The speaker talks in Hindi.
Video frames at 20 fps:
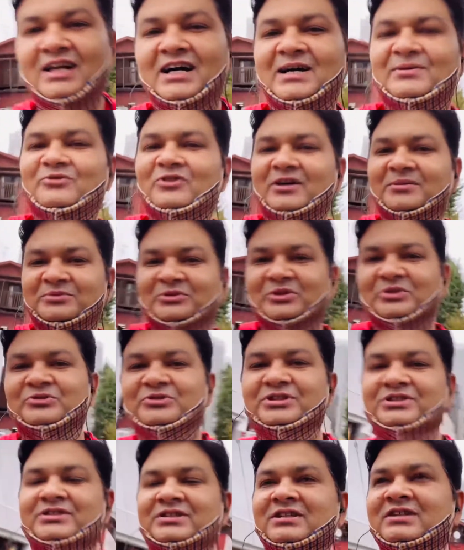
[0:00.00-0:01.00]
नाम वाम तो
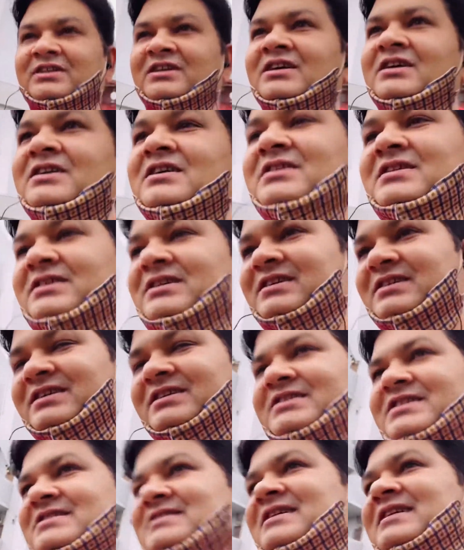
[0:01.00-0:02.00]
कुछ
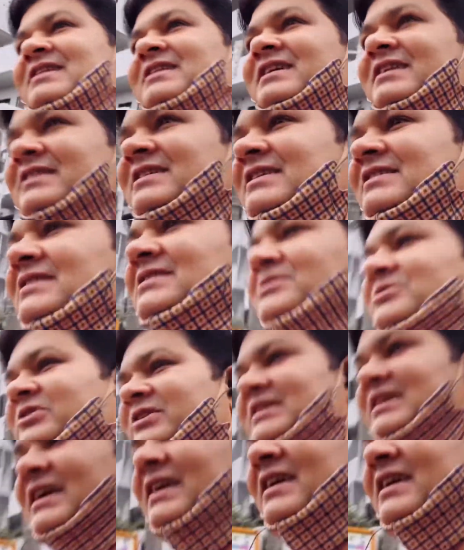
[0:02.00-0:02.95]
रजिस्टर्ड कर दिया था तो वो क्या